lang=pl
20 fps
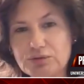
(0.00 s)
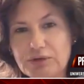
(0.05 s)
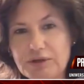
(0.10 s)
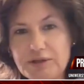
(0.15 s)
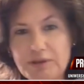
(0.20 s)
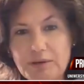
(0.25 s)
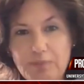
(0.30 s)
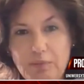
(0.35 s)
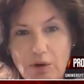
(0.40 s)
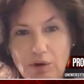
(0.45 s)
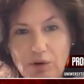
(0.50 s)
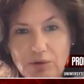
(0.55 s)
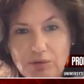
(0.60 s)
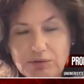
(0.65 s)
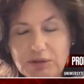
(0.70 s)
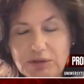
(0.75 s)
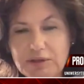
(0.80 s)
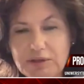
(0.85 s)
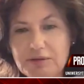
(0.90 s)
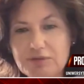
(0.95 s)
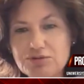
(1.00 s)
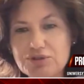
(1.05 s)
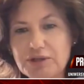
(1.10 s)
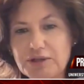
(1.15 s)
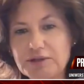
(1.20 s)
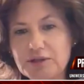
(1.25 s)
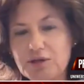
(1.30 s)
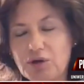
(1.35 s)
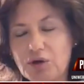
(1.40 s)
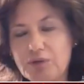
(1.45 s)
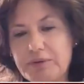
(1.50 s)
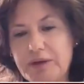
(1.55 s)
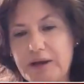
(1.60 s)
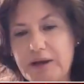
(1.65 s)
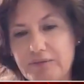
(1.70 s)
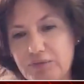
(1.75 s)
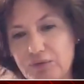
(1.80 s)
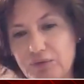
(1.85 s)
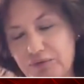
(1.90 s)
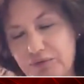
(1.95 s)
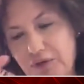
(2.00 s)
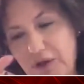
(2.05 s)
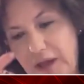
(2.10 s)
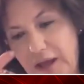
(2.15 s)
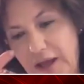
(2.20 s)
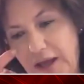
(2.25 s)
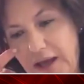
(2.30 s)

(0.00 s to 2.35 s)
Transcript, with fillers: które nie bolą, nie dają żadnych objawów,